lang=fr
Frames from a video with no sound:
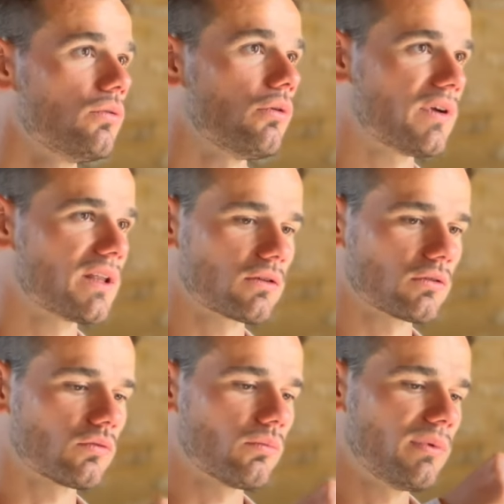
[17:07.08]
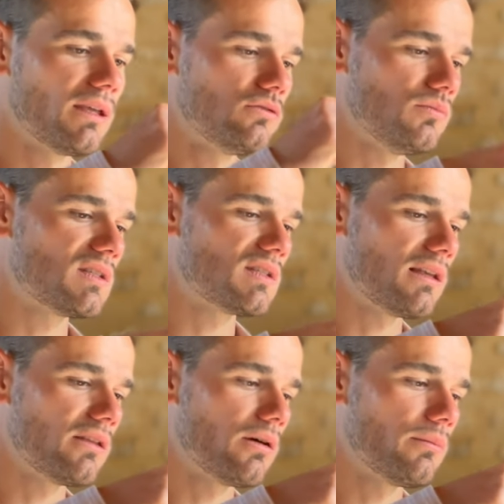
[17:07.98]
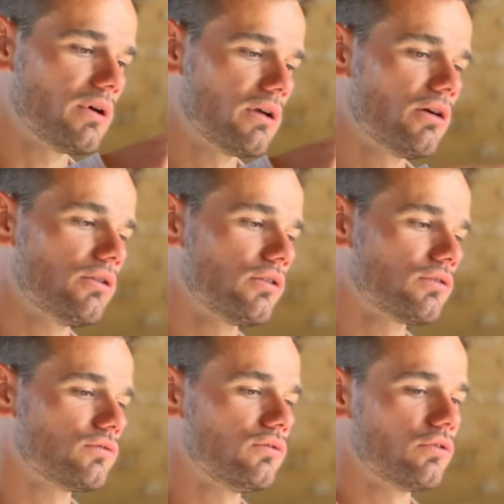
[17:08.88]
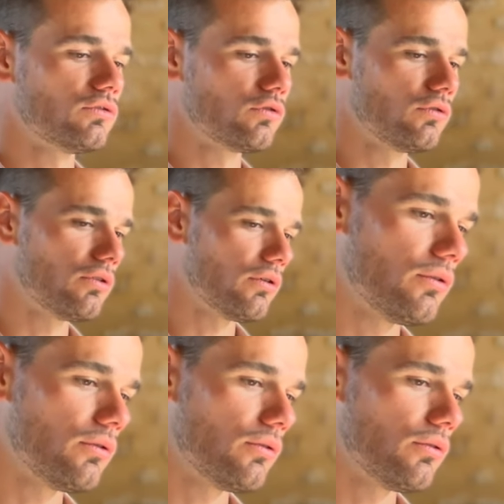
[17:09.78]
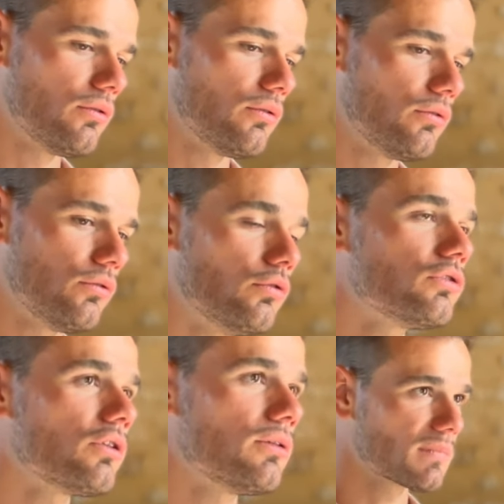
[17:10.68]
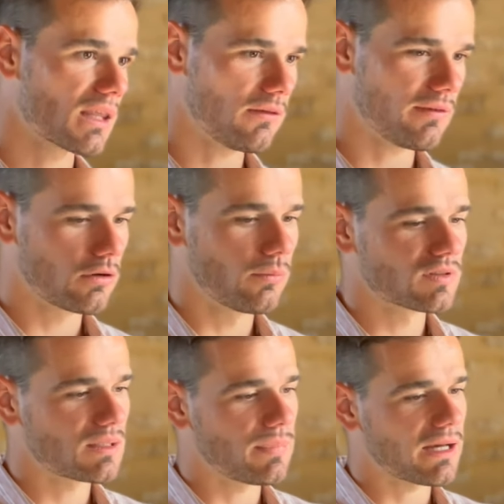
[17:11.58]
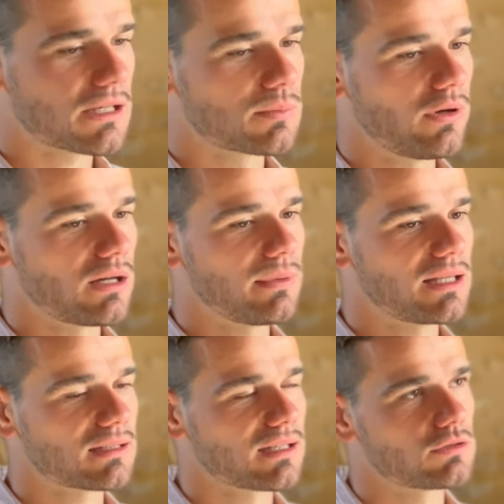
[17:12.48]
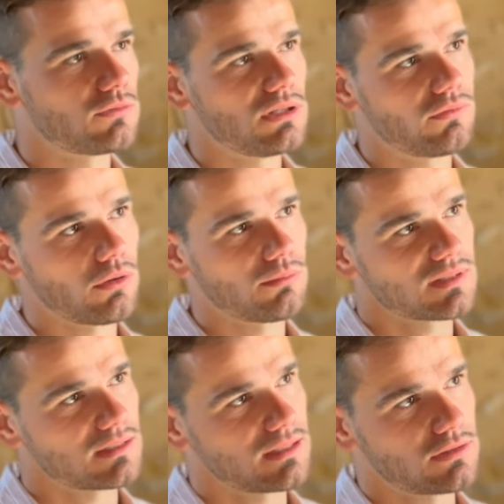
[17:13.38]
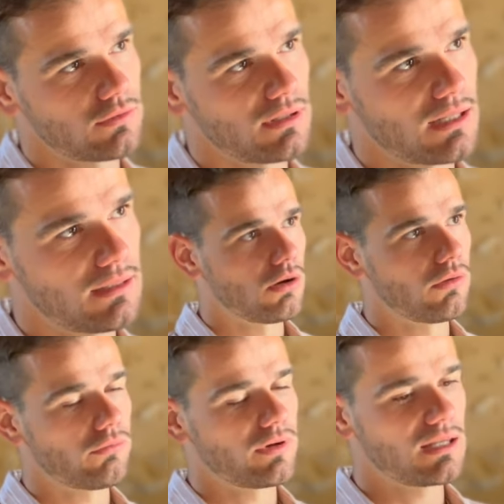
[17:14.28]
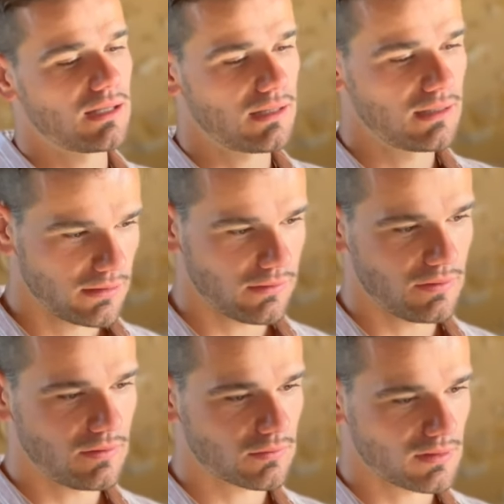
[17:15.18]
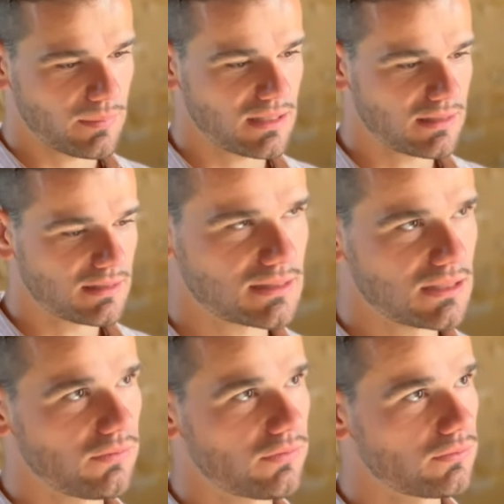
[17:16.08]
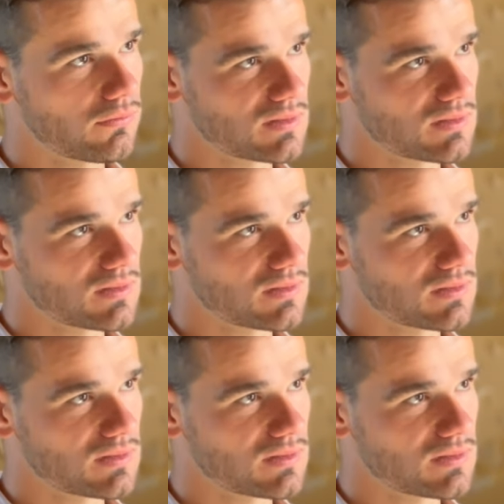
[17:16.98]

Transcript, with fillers: où en fait quand on met du mycélium euh, dans une zone neutre, il va commencer par explorer de manière très uniforme cette zone-là, envoyer ce qu'on appelle des ifs, donc